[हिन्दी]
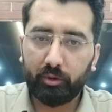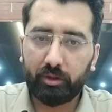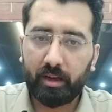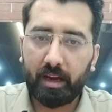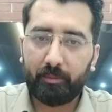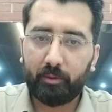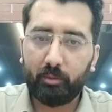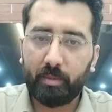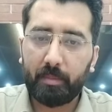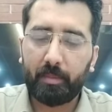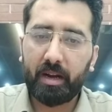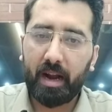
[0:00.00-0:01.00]
मोस्ट कि आपको
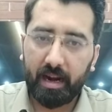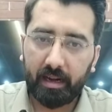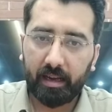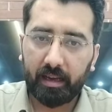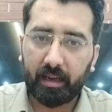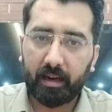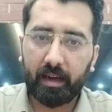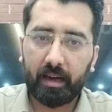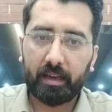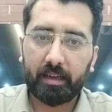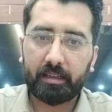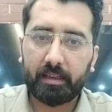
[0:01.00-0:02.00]
पेपर हैंडल करना
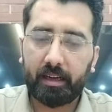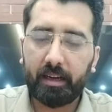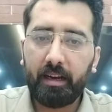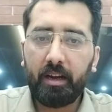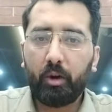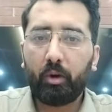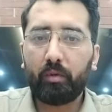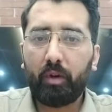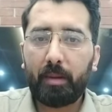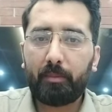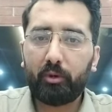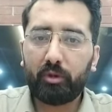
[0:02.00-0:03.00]
आना चाहिए और वो
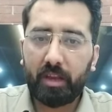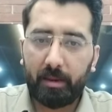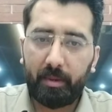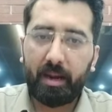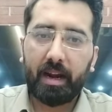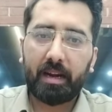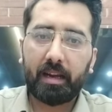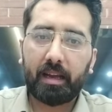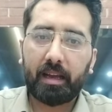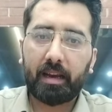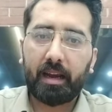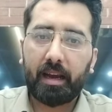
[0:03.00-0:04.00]
आपको तब ही हैंडल
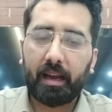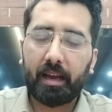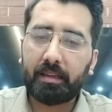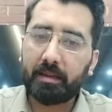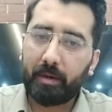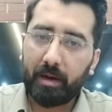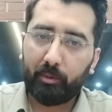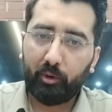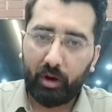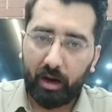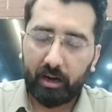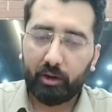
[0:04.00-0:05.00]
करना आएगा जब आपको
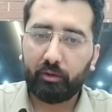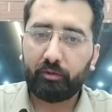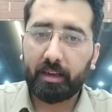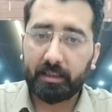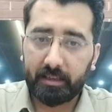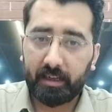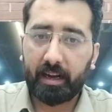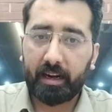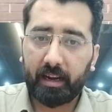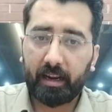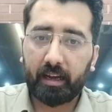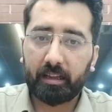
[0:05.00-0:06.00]
आर्ट ऑफ एसे
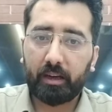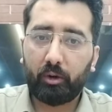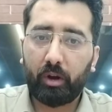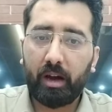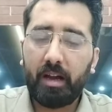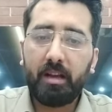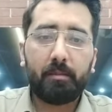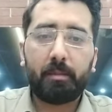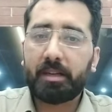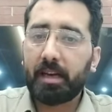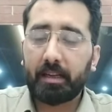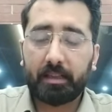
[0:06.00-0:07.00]
राइटिंग आता होगा
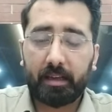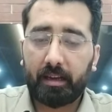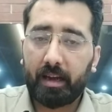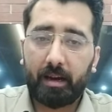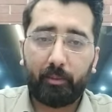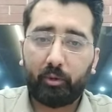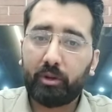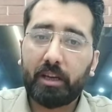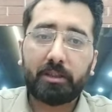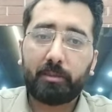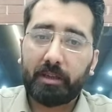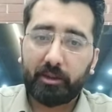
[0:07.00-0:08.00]
बजाय इसके कि आपको
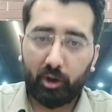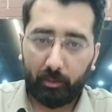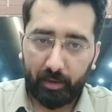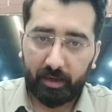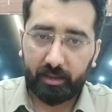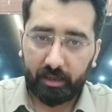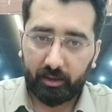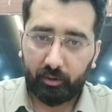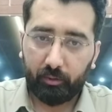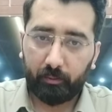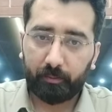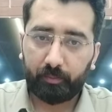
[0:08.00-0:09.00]
10-20 टॉपिक्स आते
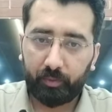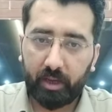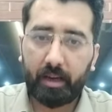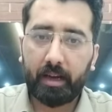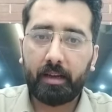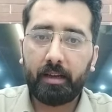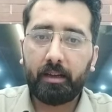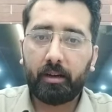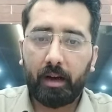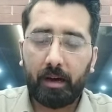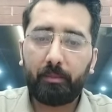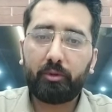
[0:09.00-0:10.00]
हों ठीक है
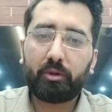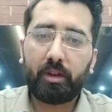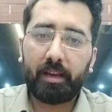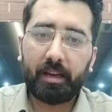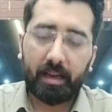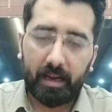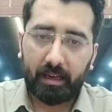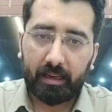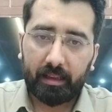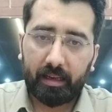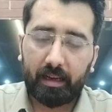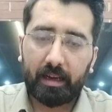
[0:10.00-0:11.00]
हम उसके लिए क्या
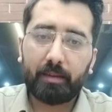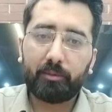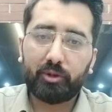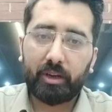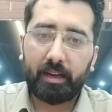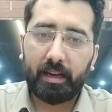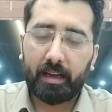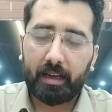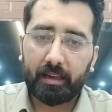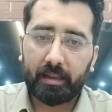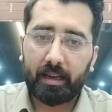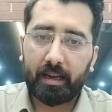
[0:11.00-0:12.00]
करते हैं हम उसके लिए
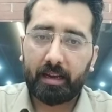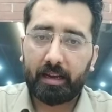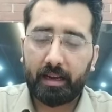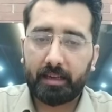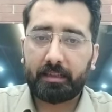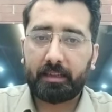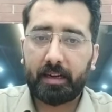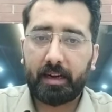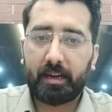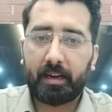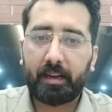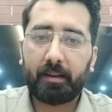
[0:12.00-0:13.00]
करते हैं कि एसे
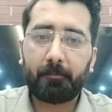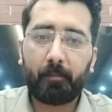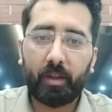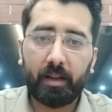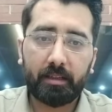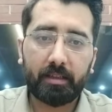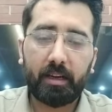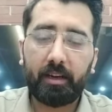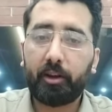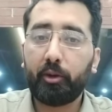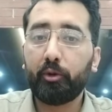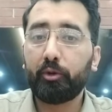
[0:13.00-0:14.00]
राइटिंग इज़ अ
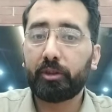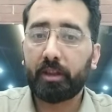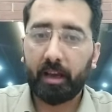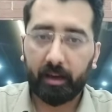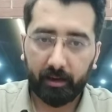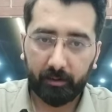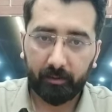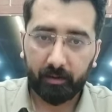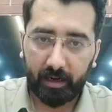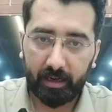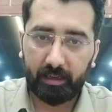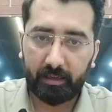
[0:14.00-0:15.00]
ह्यूज थिंग
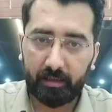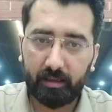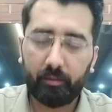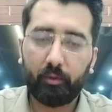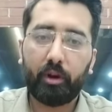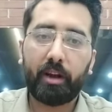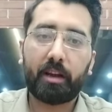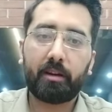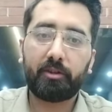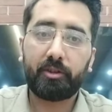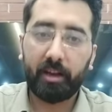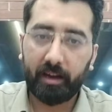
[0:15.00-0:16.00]
राइट वो एक
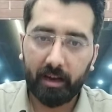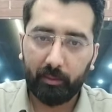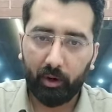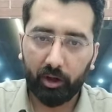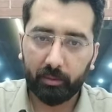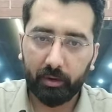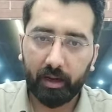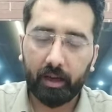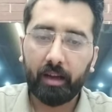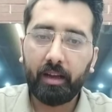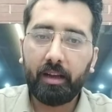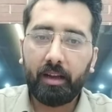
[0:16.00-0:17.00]
जिन है बहुत बड़ा
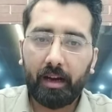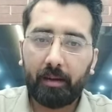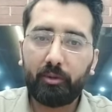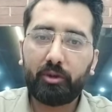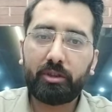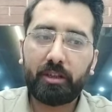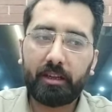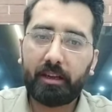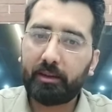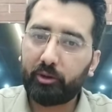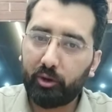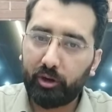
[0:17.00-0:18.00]
हम उस जिन
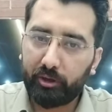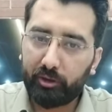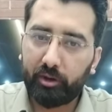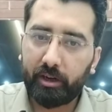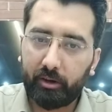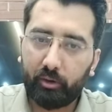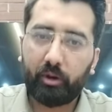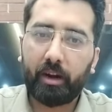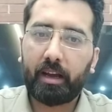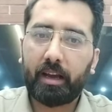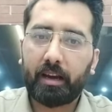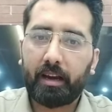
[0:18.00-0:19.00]
के छोटे छोटे टुकड़े
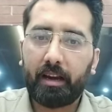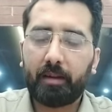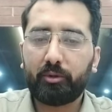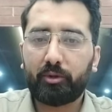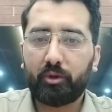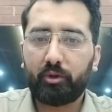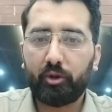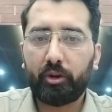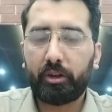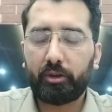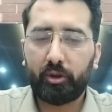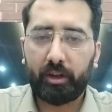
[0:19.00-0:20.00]
करके हम उसको
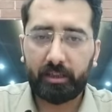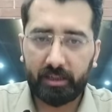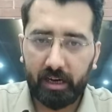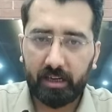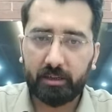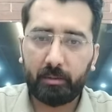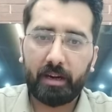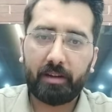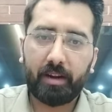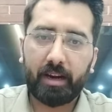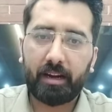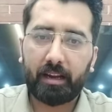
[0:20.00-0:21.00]
छोटे छोटे चंक्स में
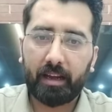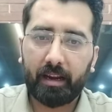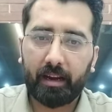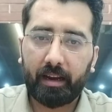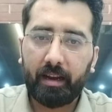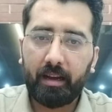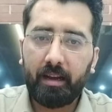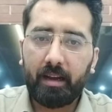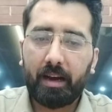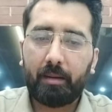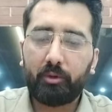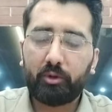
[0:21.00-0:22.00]
डिवाइड करके
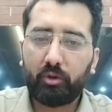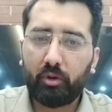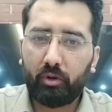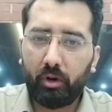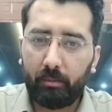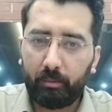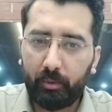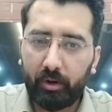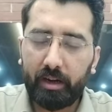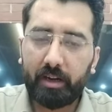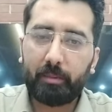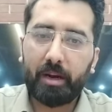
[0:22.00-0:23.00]
हम उसको
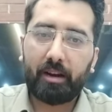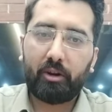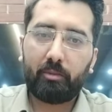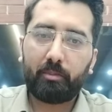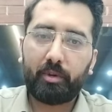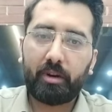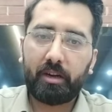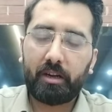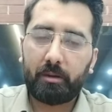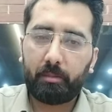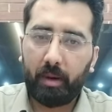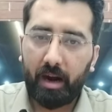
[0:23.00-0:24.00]
कंपोनेंट बाय
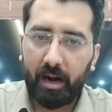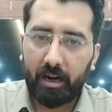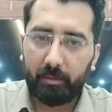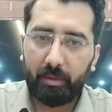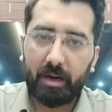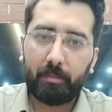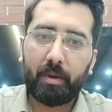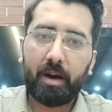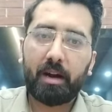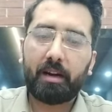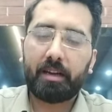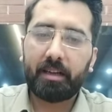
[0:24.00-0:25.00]
कंपोनेंट पार्ट बाय
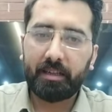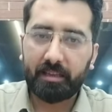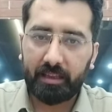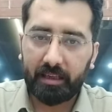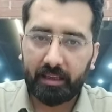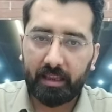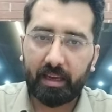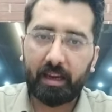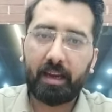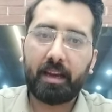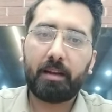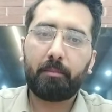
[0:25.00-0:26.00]
पार्ट सीखते
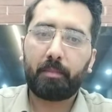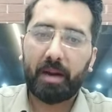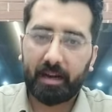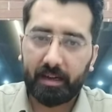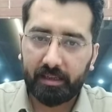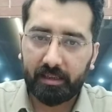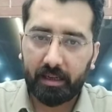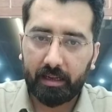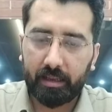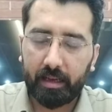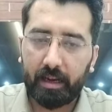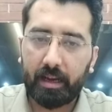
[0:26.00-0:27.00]
हैं प्रैक्टिस
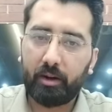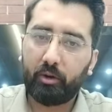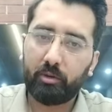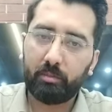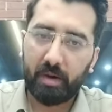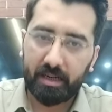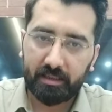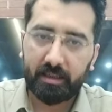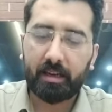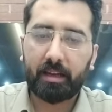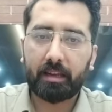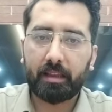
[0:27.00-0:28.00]
करते हैं और
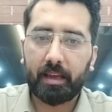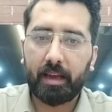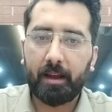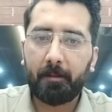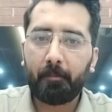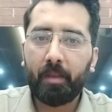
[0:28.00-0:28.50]
मास्टर करते हैं